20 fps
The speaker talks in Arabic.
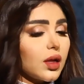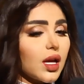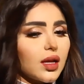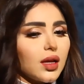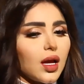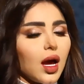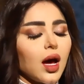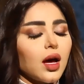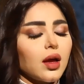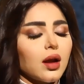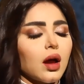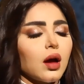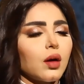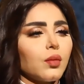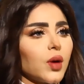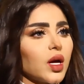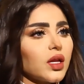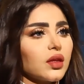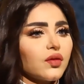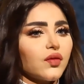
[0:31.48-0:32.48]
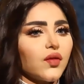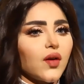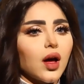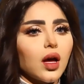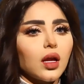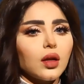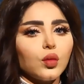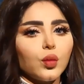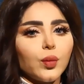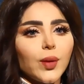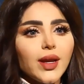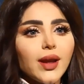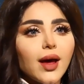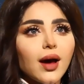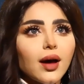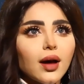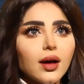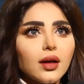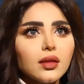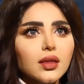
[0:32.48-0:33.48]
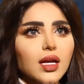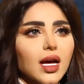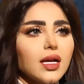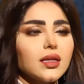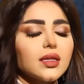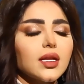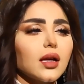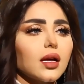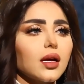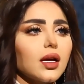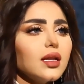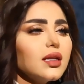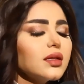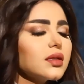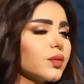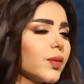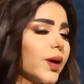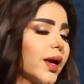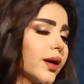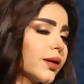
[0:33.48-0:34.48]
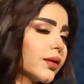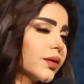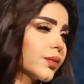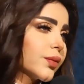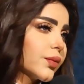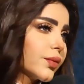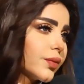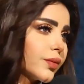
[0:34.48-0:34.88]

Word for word: يعني حرام اطفال وبنات خاصه خلي صبيان